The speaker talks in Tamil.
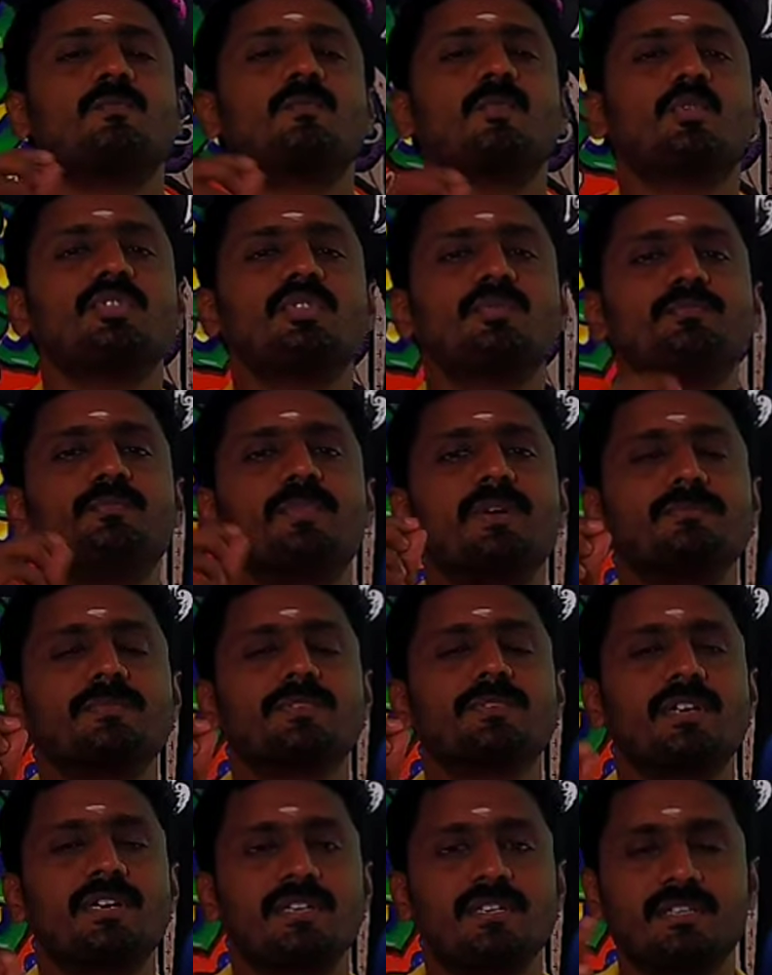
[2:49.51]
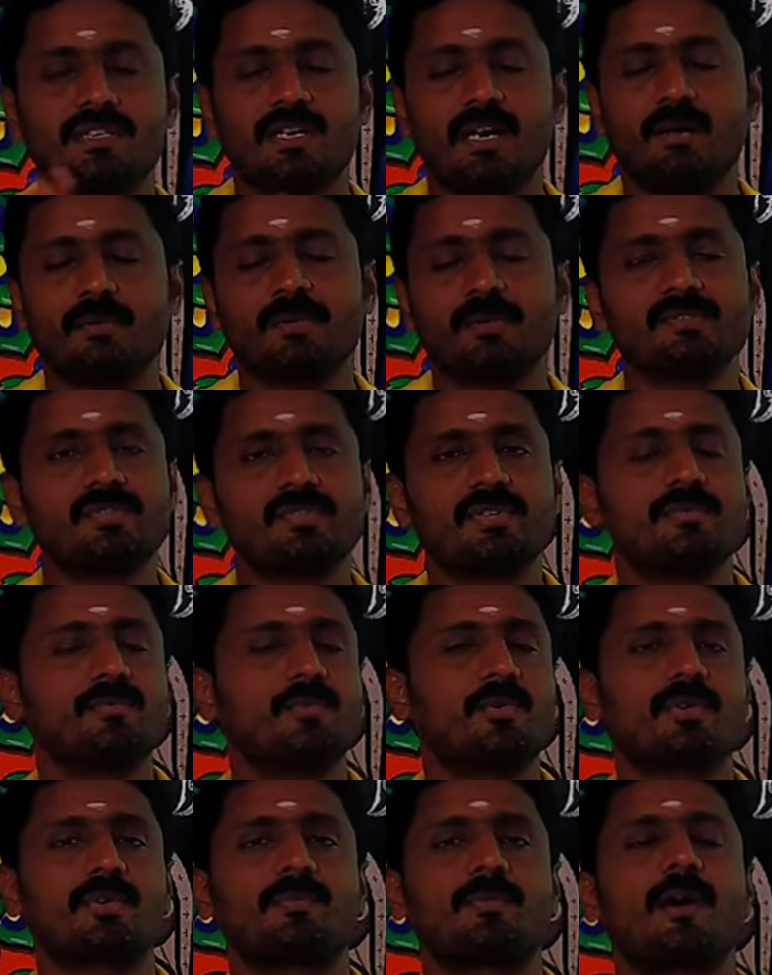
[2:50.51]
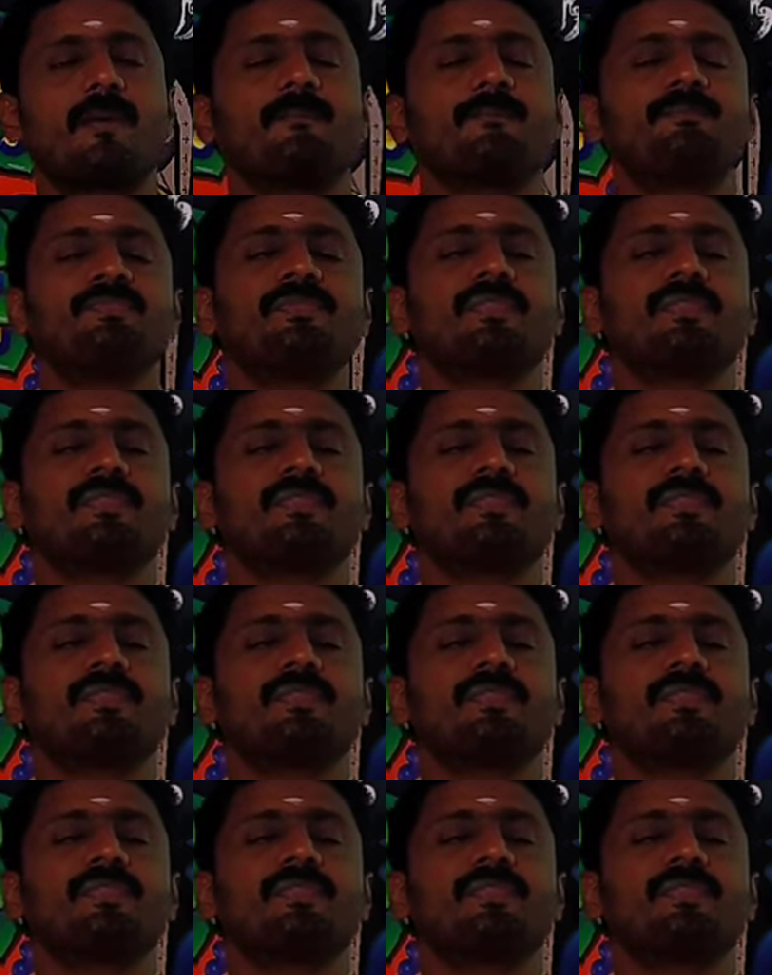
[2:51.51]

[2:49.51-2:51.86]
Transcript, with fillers: பொது பண்புகள் அப்படின்னு சொல்லி போட்டிருப்பாங்க